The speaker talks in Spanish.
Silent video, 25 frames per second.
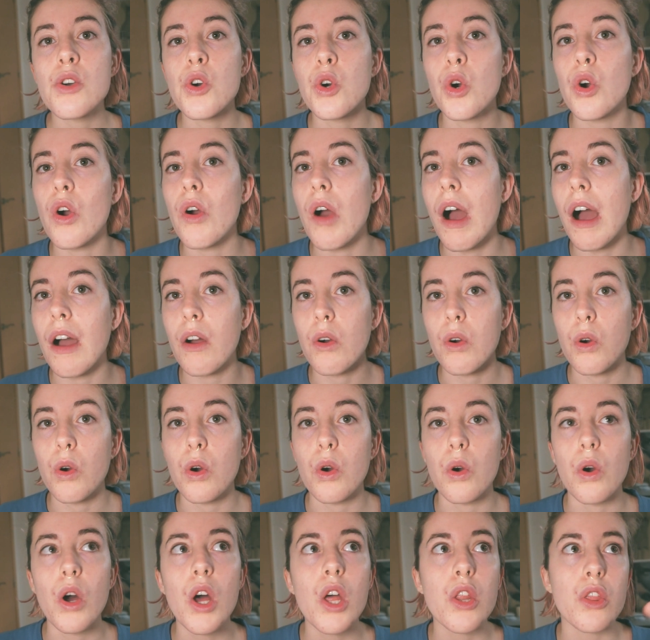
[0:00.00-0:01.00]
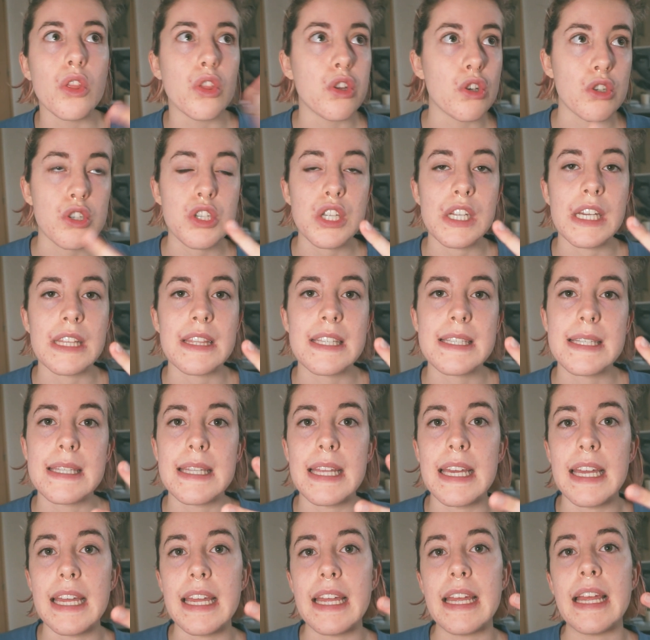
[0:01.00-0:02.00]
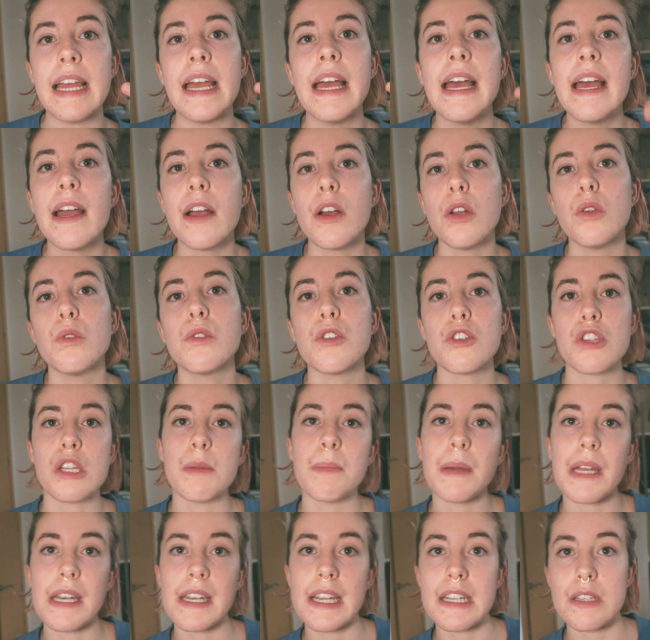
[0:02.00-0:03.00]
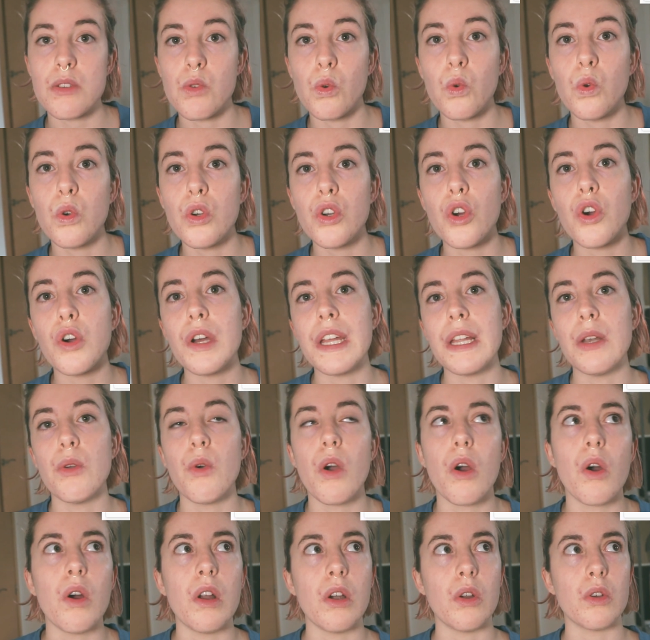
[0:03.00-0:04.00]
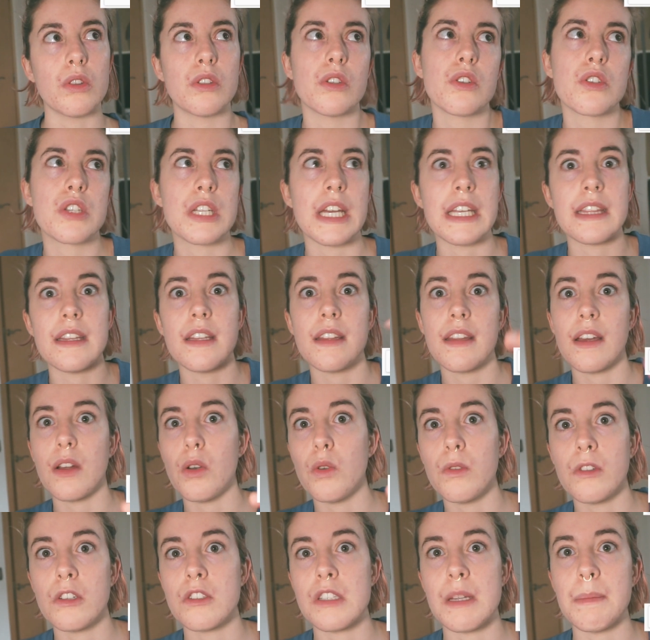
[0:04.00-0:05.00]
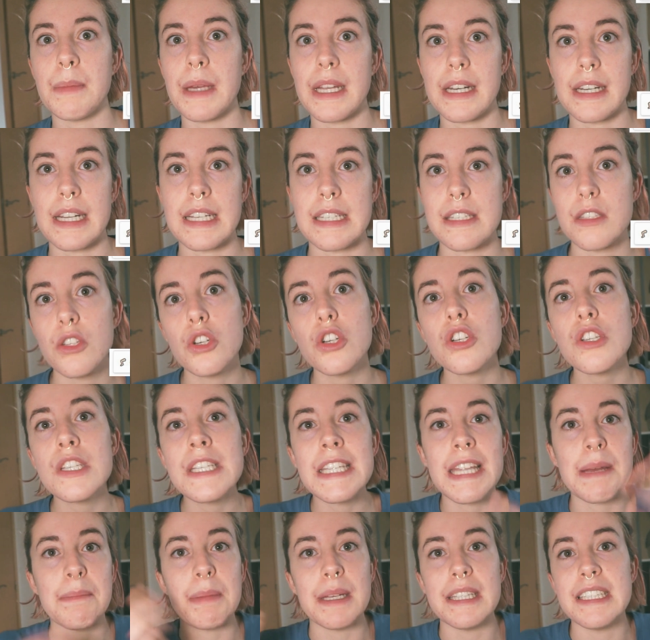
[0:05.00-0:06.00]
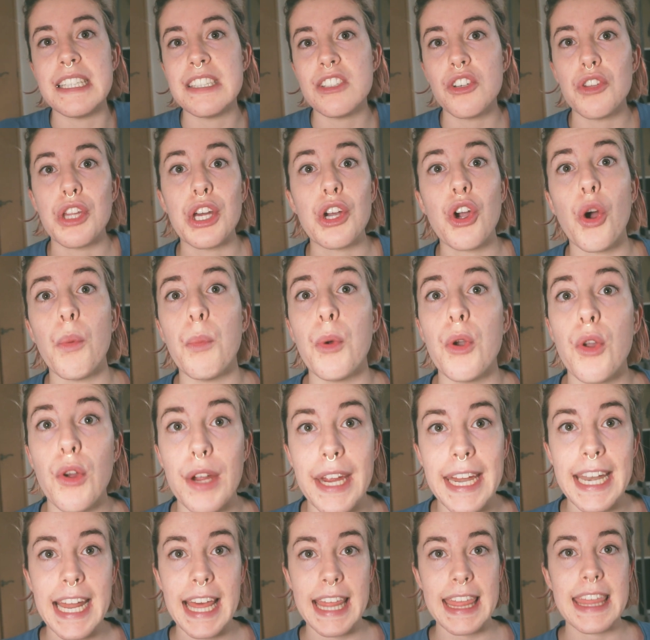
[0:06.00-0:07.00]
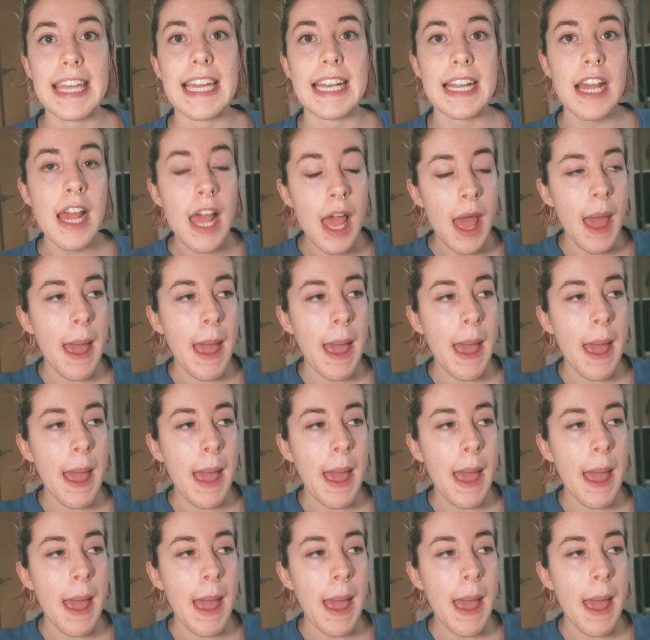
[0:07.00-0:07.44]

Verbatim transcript: o hago dos sets de glúteos y piernas uno y luego el otro set de glúteos y piernas dos, dependiendo de cómo lo quiera hacer.